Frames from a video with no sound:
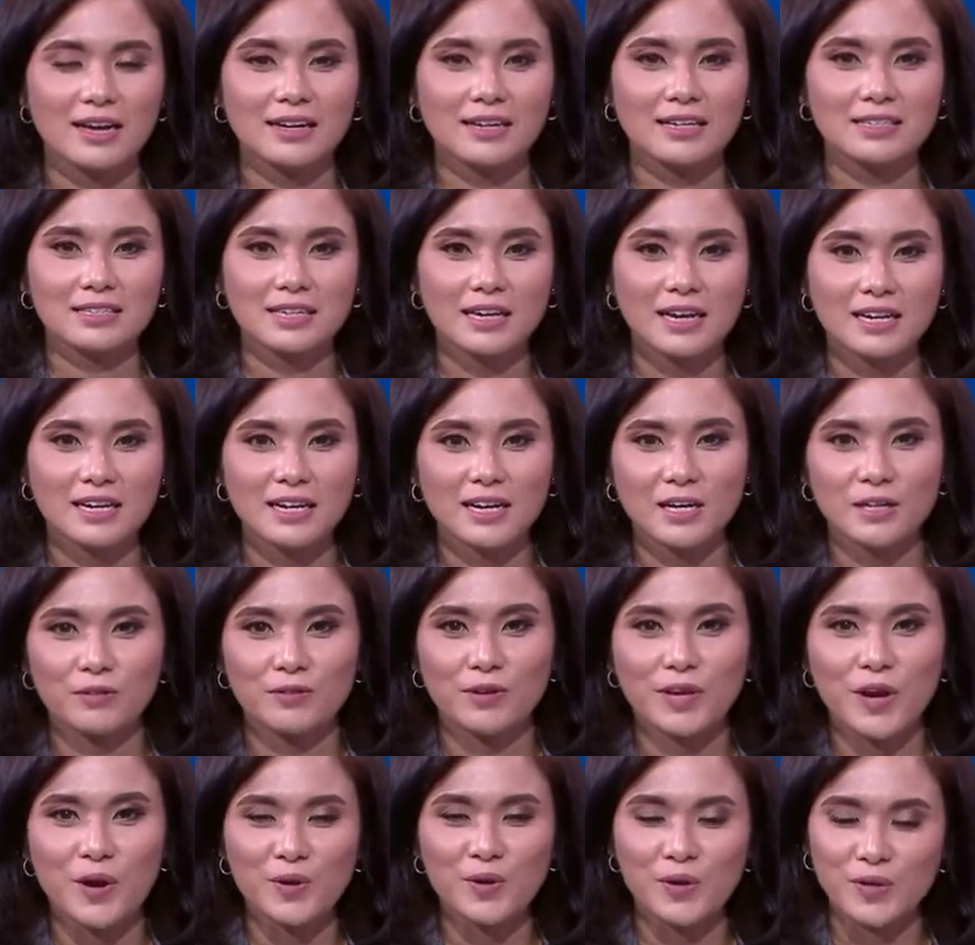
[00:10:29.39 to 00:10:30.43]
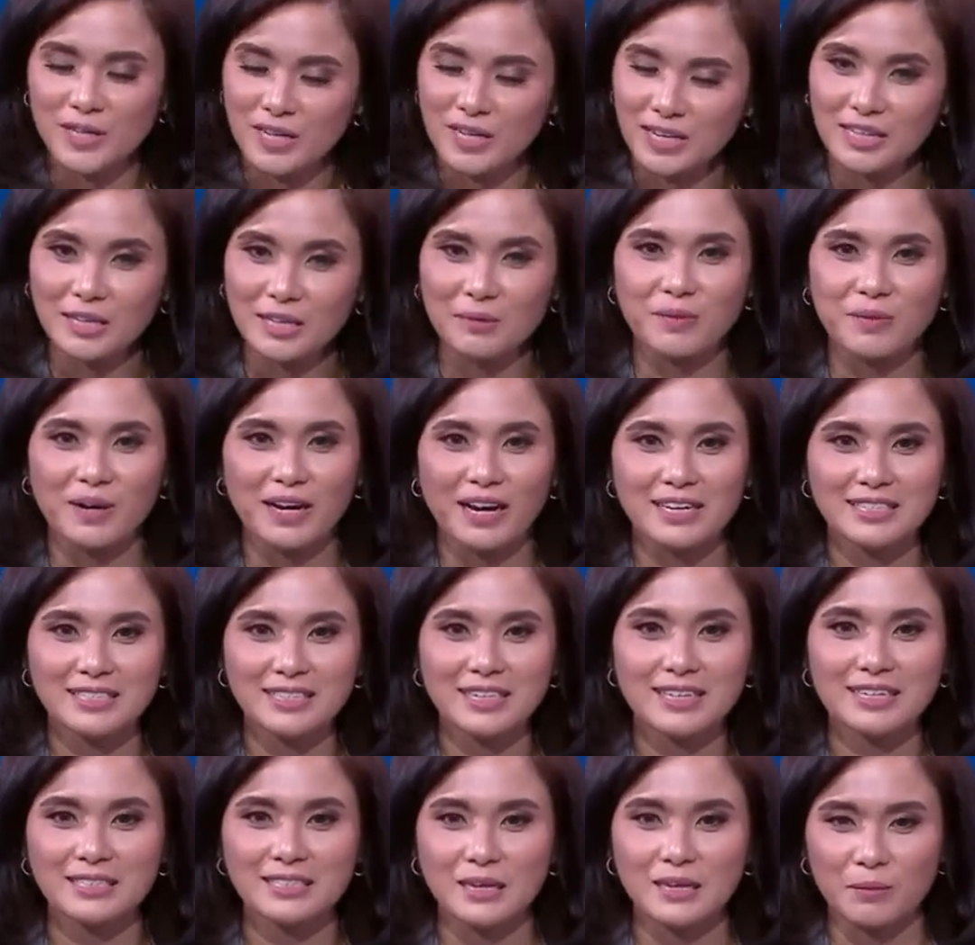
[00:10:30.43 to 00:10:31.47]
Saya Diana Dwi Kondur diri, terima
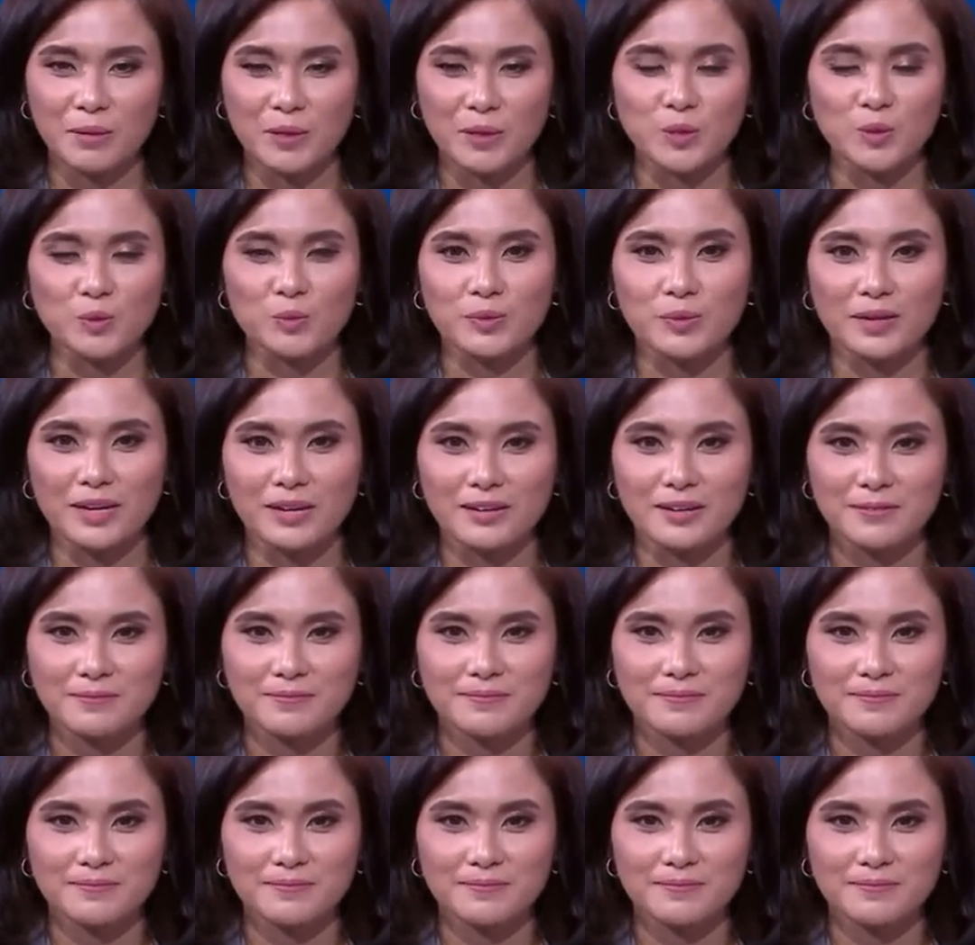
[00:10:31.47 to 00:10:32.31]
kasih, sampai jumpa.